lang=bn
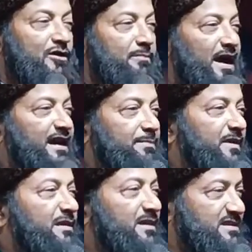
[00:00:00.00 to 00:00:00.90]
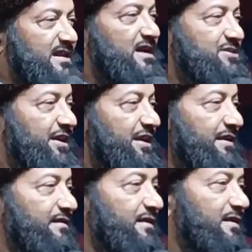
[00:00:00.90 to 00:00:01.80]
যখন মায়ের পেটে বাচ্চা আসে
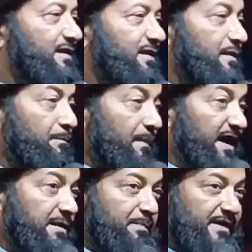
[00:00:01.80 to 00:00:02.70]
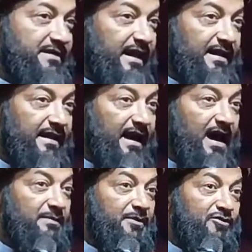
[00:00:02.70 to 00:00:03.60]
মায়ের পেট থাকে
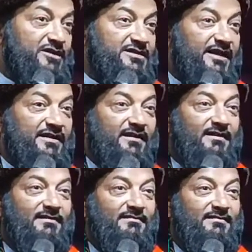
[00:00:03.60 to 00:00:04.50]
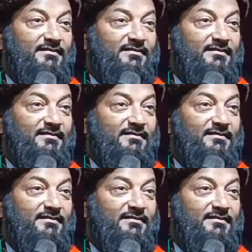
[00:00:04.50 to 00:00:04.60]
আর বেরোতে চায় না